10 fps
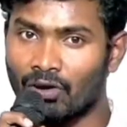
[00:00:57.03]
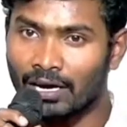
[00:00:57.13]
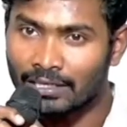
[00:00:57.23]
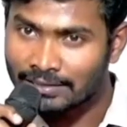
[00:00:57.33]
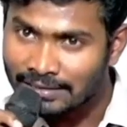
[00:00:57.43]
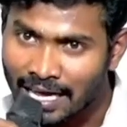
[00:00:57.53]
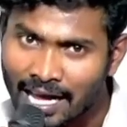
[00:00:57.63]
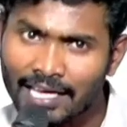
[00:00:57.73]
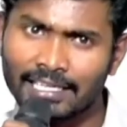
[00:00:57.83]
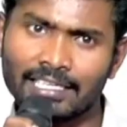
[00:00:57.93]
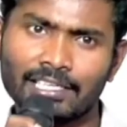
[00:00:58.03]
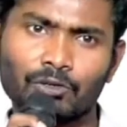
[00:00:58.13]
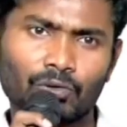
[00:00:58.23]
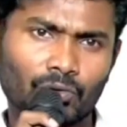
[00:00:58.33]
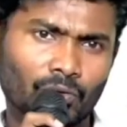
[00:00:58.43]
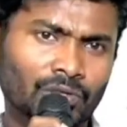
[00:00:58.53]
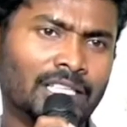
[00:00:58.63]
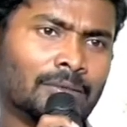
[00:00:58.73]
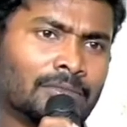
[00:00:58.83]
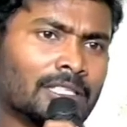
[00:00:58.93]
ఒక్కసారి
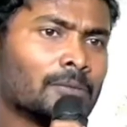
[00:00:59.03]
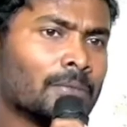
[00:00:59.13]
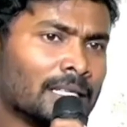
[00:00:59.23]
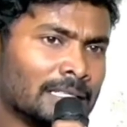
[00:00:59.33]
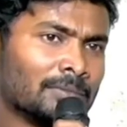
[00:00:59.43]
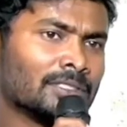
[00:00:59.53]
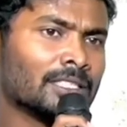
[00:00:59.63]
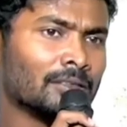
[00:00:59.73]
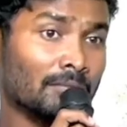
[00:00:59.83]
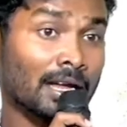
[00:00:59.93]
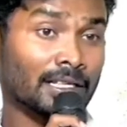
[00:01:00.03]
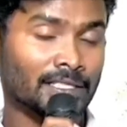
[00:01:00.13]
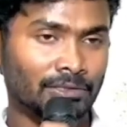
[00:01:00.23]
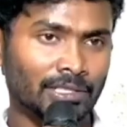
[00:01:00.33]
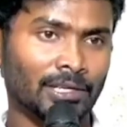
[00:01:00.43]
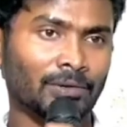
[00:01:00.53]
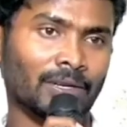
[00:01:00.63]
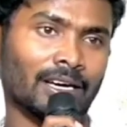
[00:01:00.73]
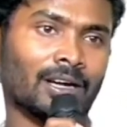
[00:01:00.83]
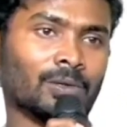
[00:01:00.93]
కొద్ది నిమిషాలు పది నిమిషాలు మన జీవితాల
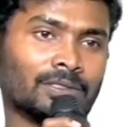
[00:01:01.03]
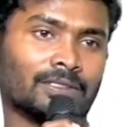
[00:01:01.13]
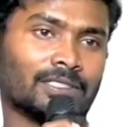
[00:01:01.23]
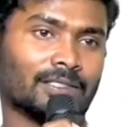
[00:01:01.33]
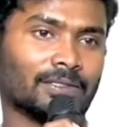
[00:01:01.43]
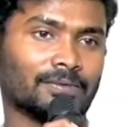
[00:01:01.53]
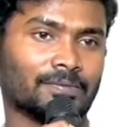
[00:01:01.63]
కొరకు ఆలోచించేద్దాం